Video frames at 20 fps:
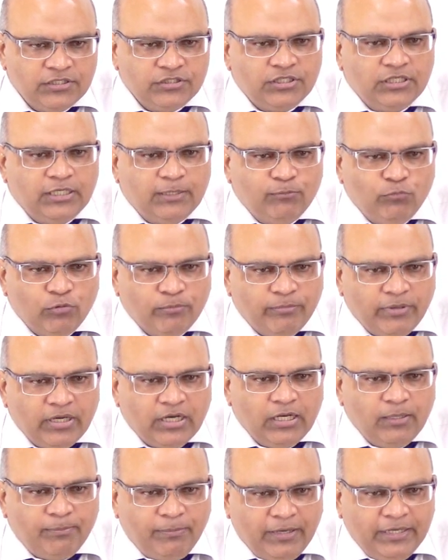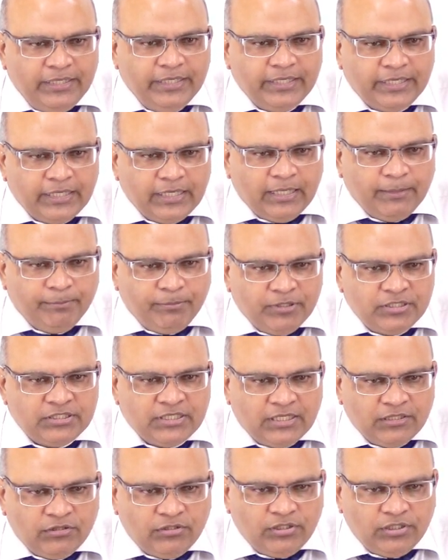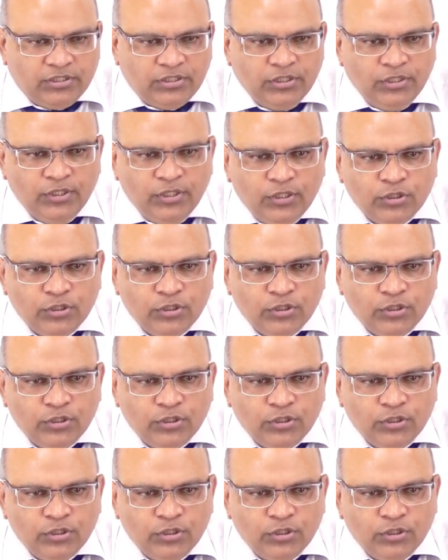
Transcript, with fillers: जिन्हें हम लोग मंगल पांडे के नाम पर जानते हैं